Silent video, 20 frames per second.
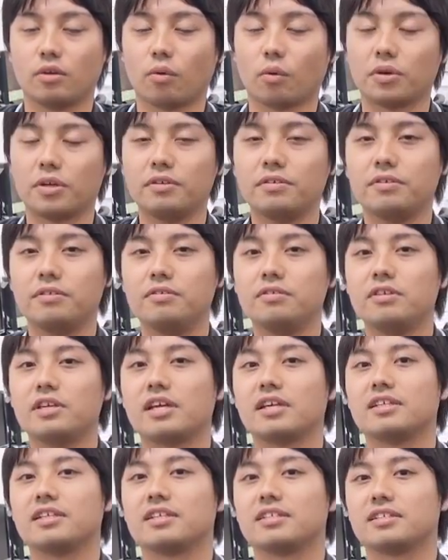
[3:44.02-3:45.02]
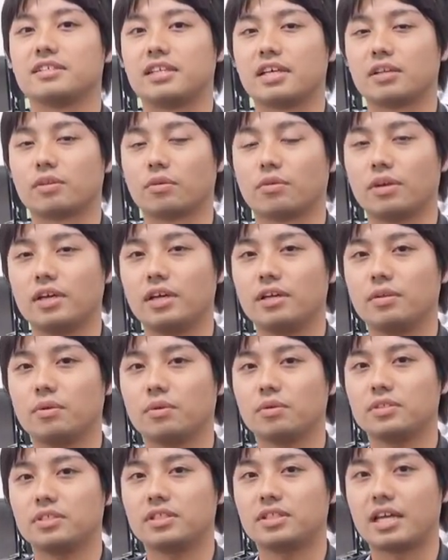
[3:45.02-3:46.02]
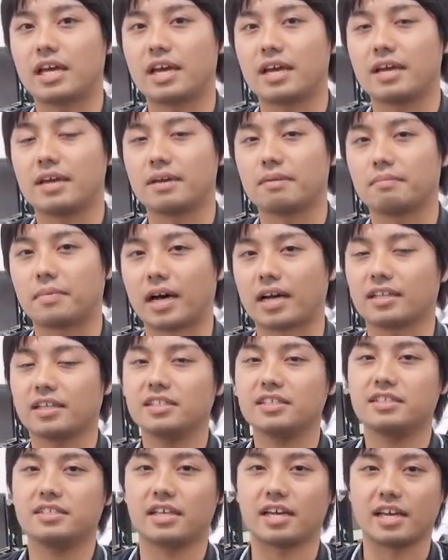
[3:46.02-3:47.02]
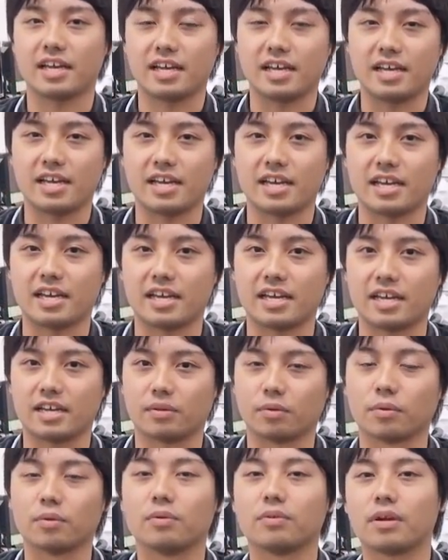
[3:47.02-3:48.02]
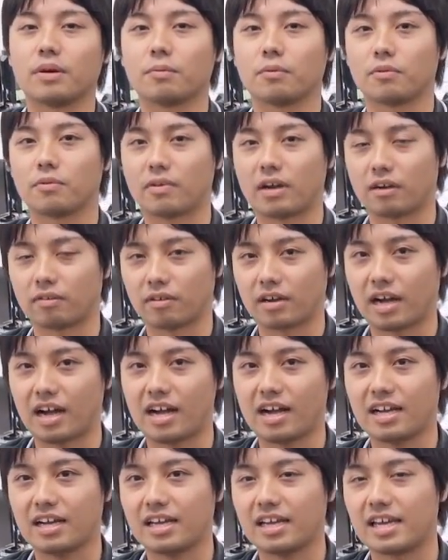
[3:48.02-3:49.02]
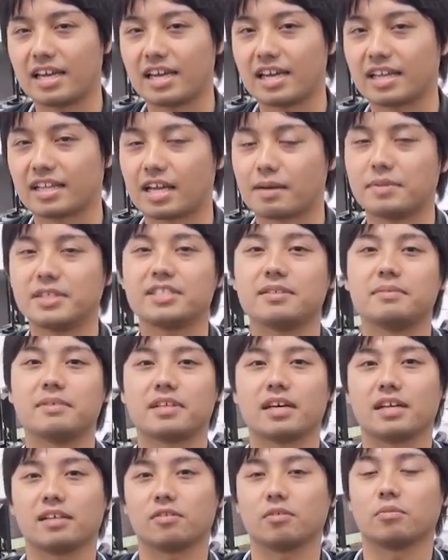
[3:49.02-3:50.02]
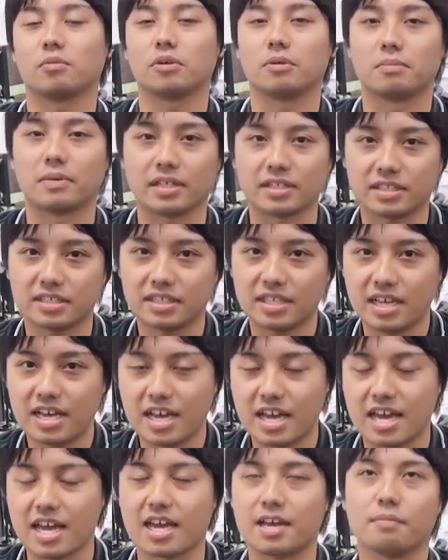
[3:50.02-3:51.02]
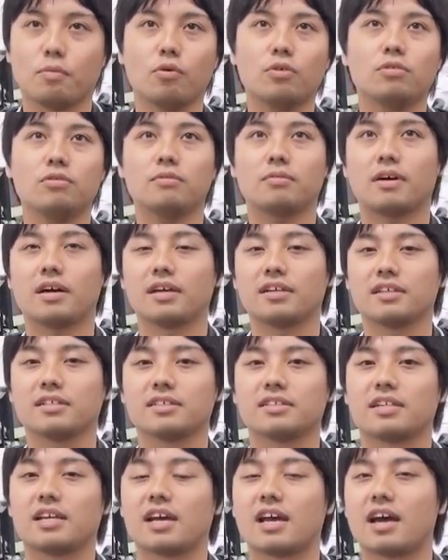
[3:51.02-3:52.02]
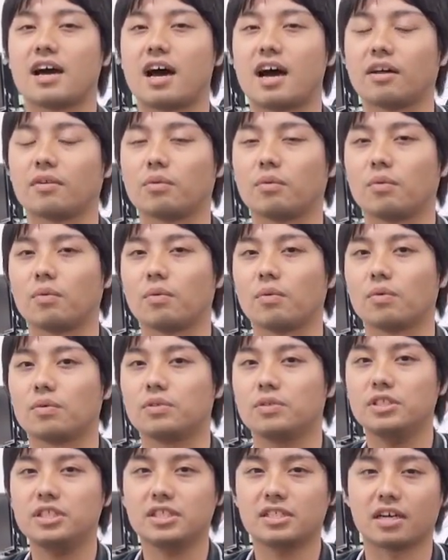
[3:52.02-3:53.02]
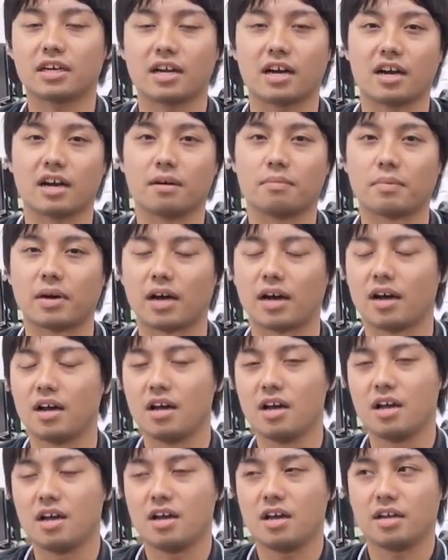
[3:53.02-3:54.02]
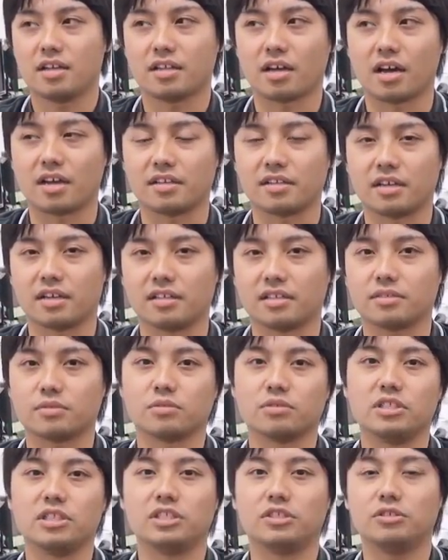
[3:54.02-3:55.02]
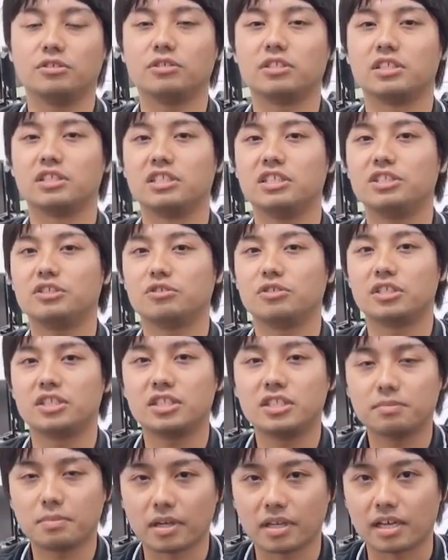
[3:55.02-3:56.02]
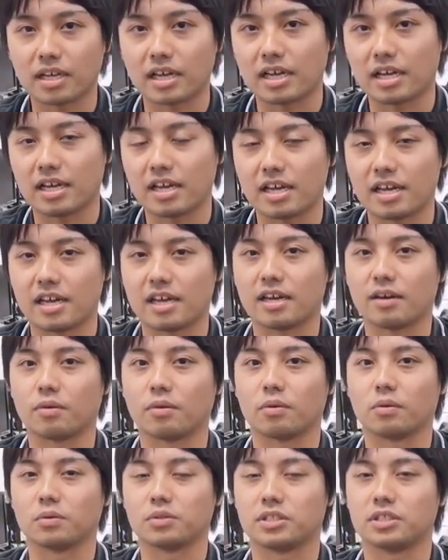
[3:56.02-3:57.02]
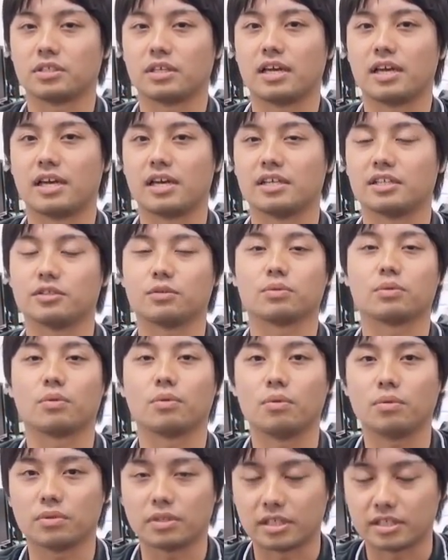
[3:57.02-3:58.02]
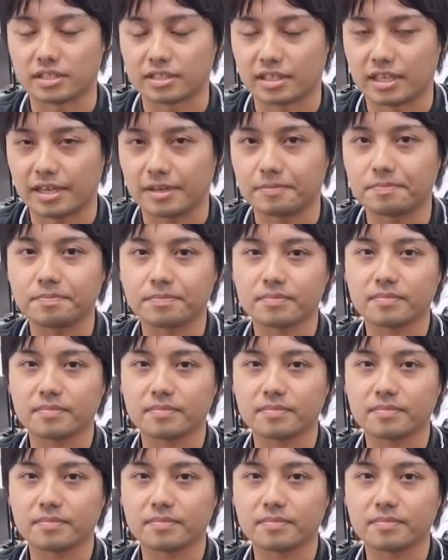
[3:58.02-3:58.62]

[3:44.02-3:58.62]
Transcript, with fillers: お昼休憩にですねトレードをして、ま果たして、えどのようなものなのか、え試してみたいと思います、え僕の場合ですねあの9時から、まあ、大体でその20時21時まで、えおしえ仕事の方をですね